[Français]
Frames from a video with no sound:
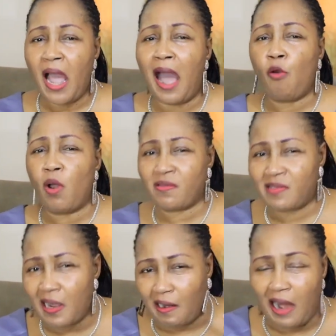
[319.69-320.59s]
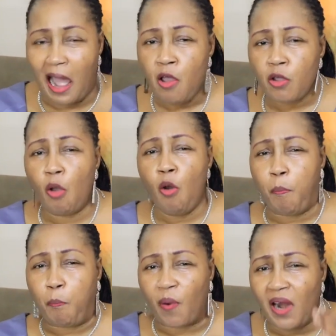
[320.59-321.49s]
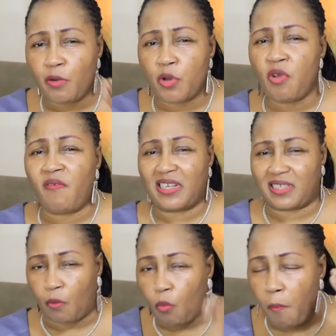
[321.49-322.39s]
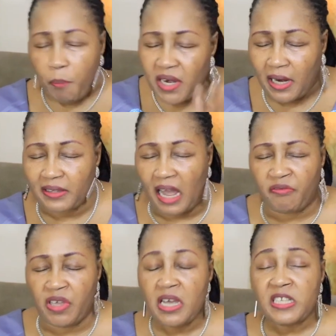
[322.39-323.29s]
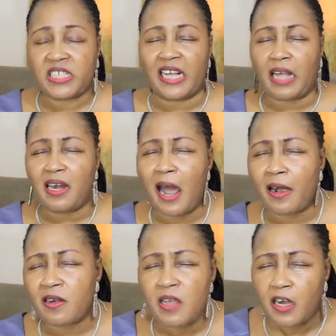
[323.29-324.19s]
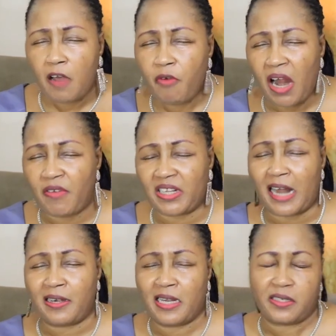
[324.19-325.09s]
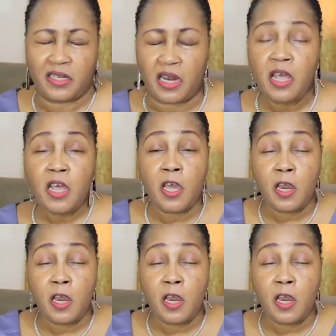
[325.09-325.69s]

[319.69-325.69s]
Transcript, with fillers: Alors déclare que le plan de Dieu va s'accomplir dans ta vie. Satan n'a rien à voir avec ta destinée.